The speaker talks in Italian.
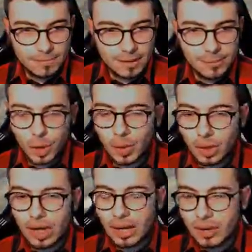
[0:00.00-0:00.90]
Però
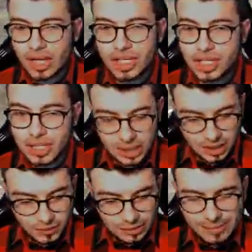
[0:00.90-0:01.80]
quello là, quella scia,
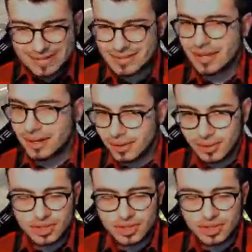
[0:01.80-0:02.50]
quel bastardo,